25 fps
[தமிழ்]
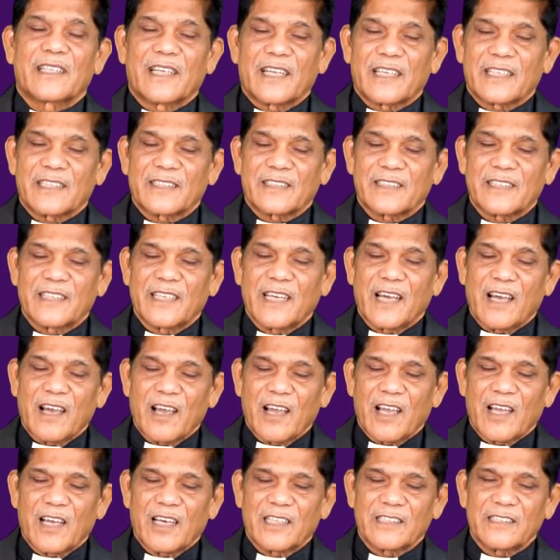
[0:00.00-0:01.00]
கடைசியில்
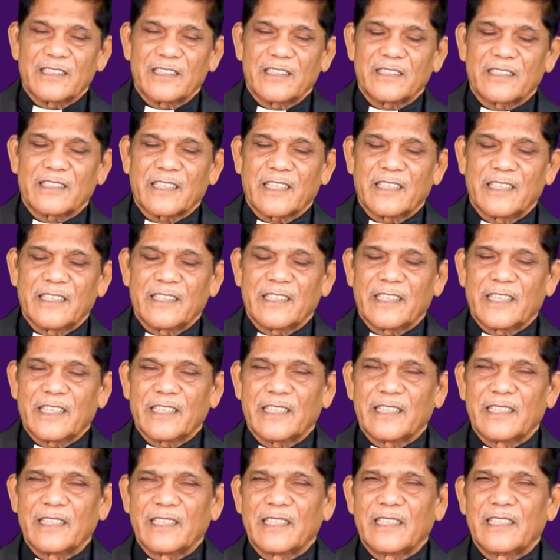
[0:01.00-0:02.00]
ஆகாதுன்னு தள்ளின
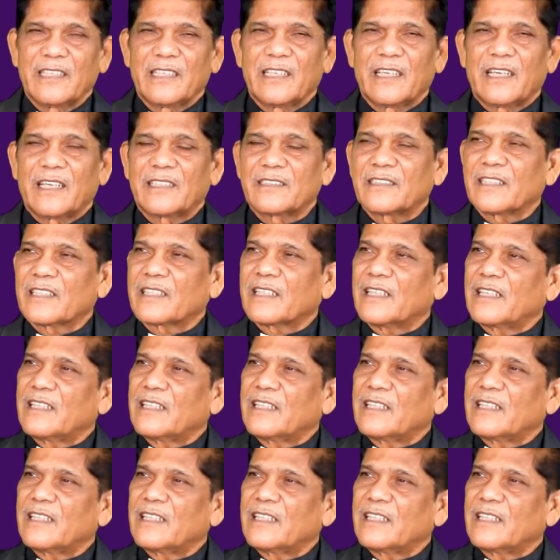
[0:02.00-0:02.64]
அந்த